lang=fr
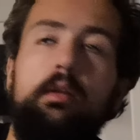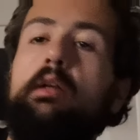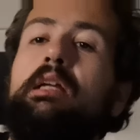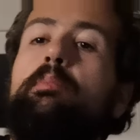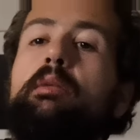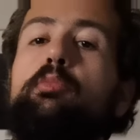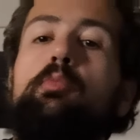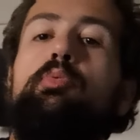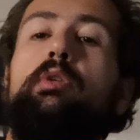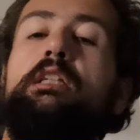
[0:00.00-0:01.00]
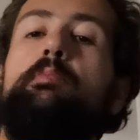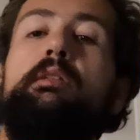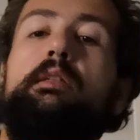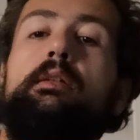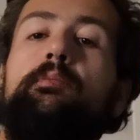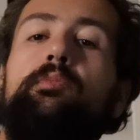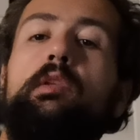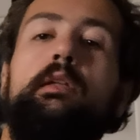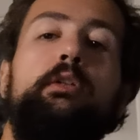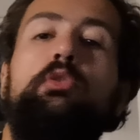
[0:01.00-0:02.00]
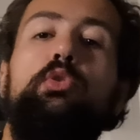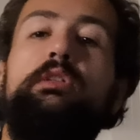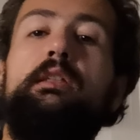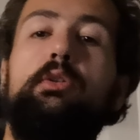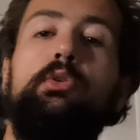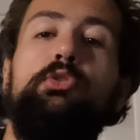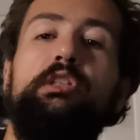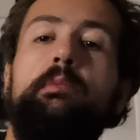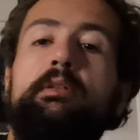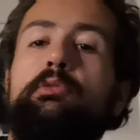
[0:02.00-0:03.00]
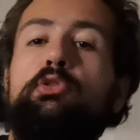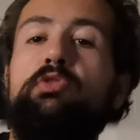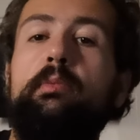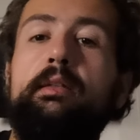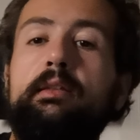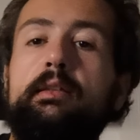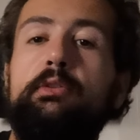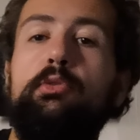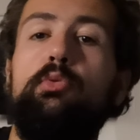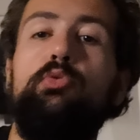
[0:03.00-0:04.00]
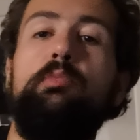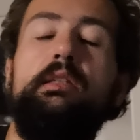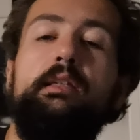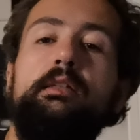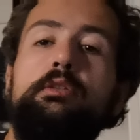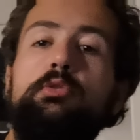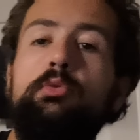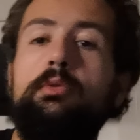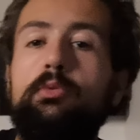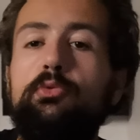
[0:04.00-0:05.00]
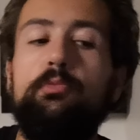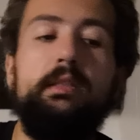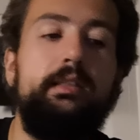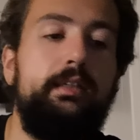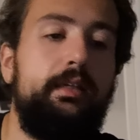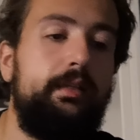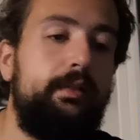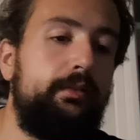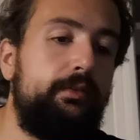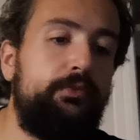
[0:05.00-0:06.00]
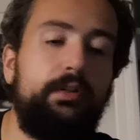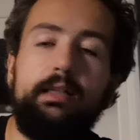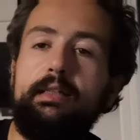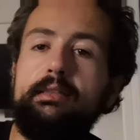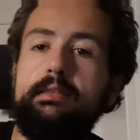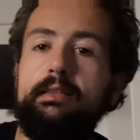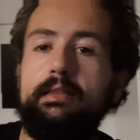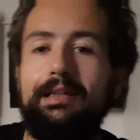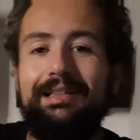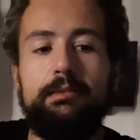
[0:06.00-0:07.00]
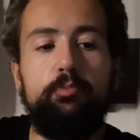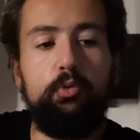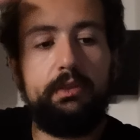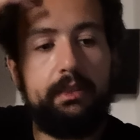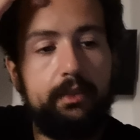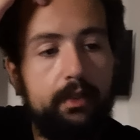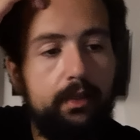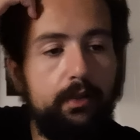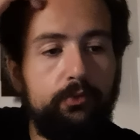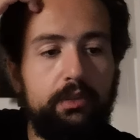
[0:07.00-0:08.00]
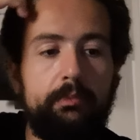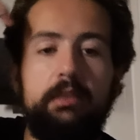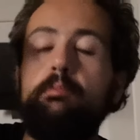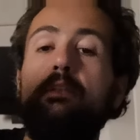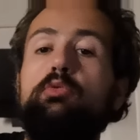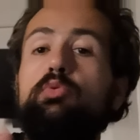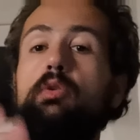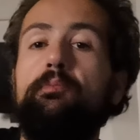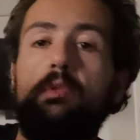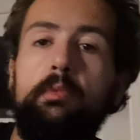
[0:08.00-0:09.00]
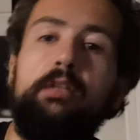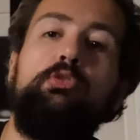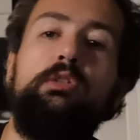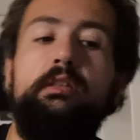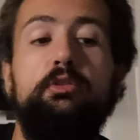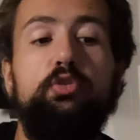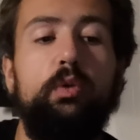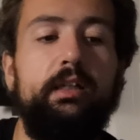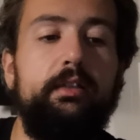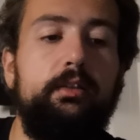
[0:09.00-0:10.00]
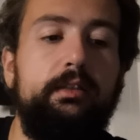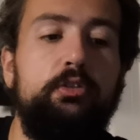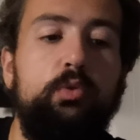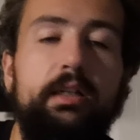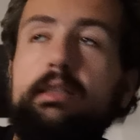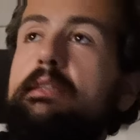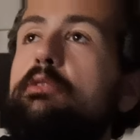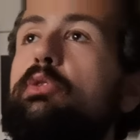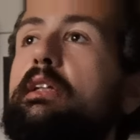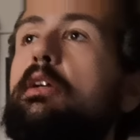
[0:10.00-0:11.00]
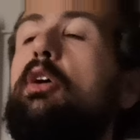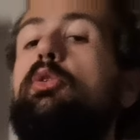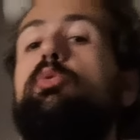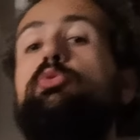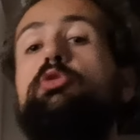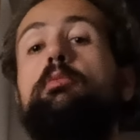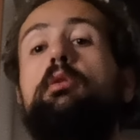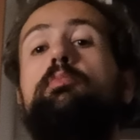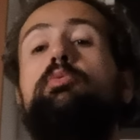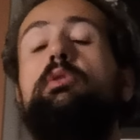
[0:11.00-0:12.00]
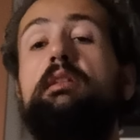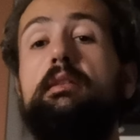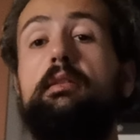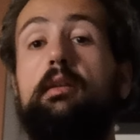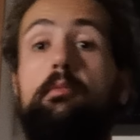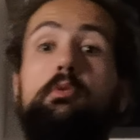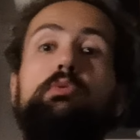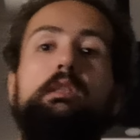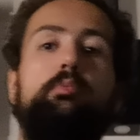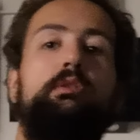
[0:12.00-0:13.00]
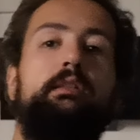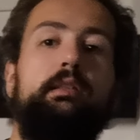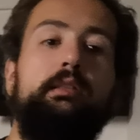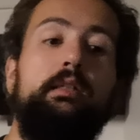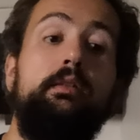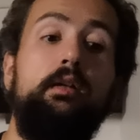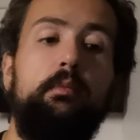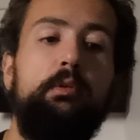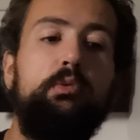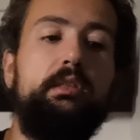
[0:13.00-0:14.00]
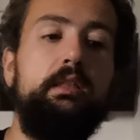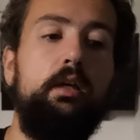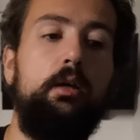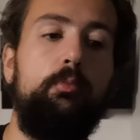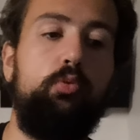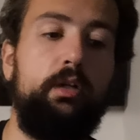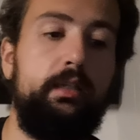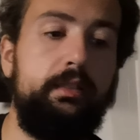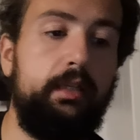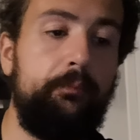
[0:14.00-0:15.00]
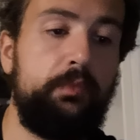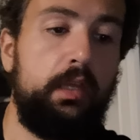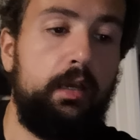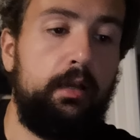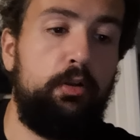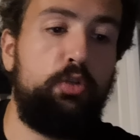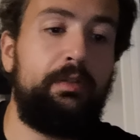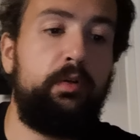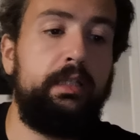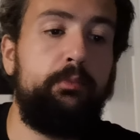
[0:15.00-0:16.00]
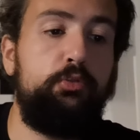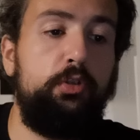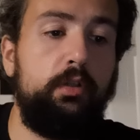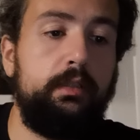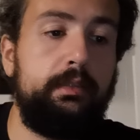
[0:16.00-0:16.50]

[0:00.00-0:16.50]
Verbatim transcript: Là, il n'y a pas de mots pour expliquer. Là, dans le titre, euh, je sais pas ce que je vais mettre. Est-ce que humiliation, humilié, euh, fracassé, explosé faudra peut-être mettre tout. Mais là, ce soir, c'est une soirée. C'est une soirée historique, non seulement pour Nice, mais aussi pour Saint-Etienne, mais aussi pour la Ligue 1. Alors on va voir les buteurs, hein.